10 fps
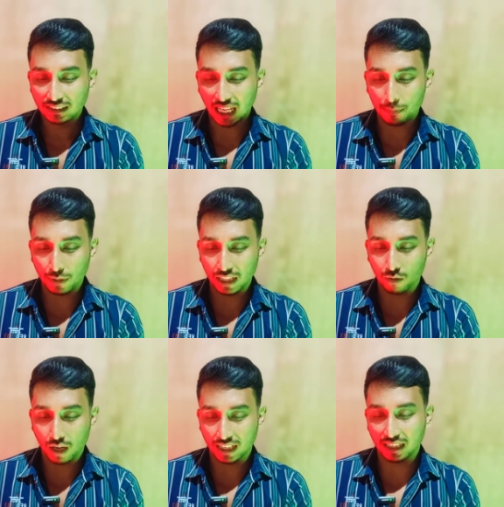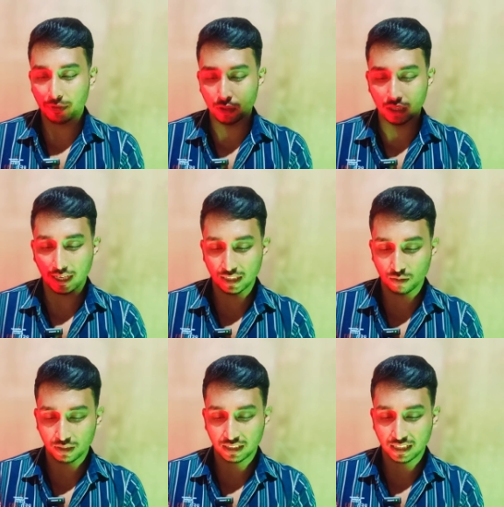তারপরে দেখো আরেকটা ভিডিও দেখাই
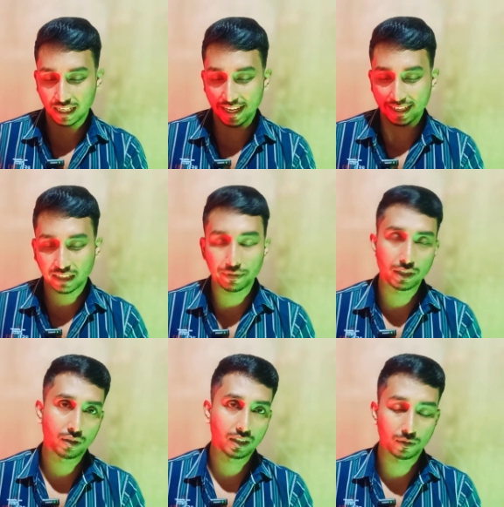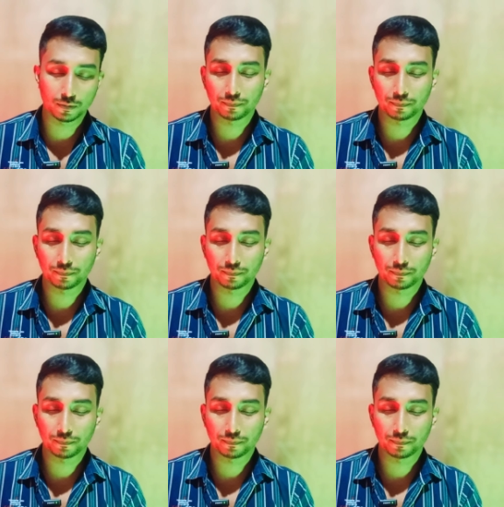তোমাদেরকে এই একটা ভিডিও দেখো